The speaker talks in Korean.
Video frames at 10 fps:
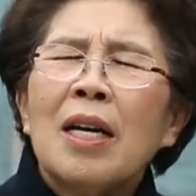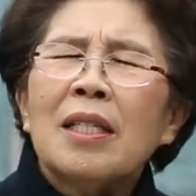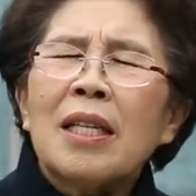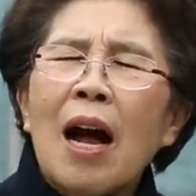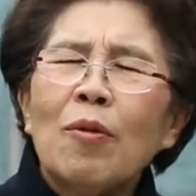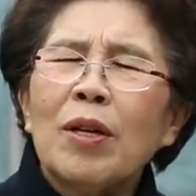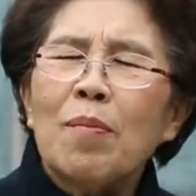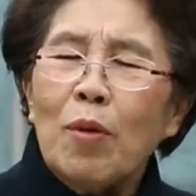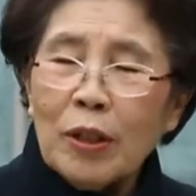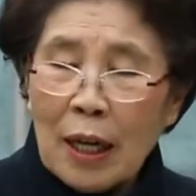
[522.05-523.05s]

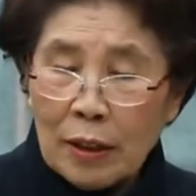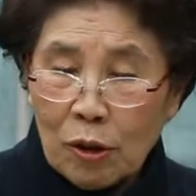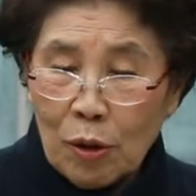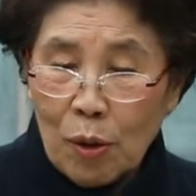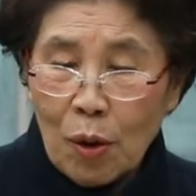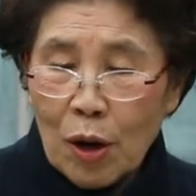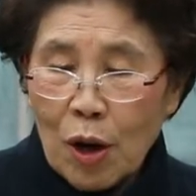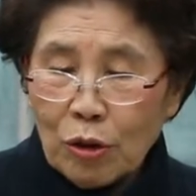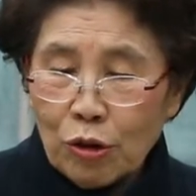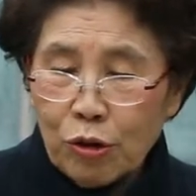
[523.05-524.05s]
사울이 못 찾도록
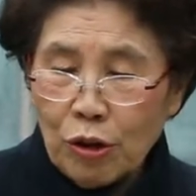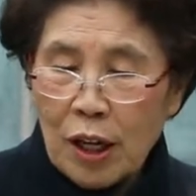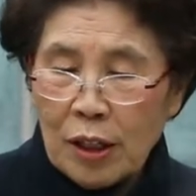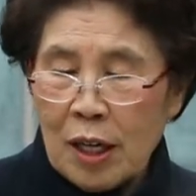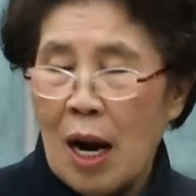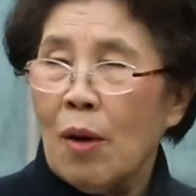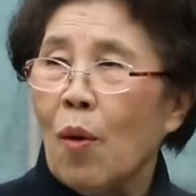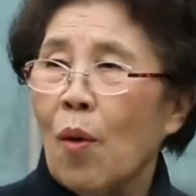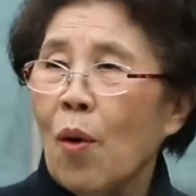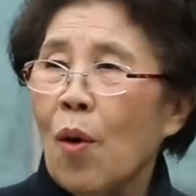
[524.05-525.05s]
수년을 하고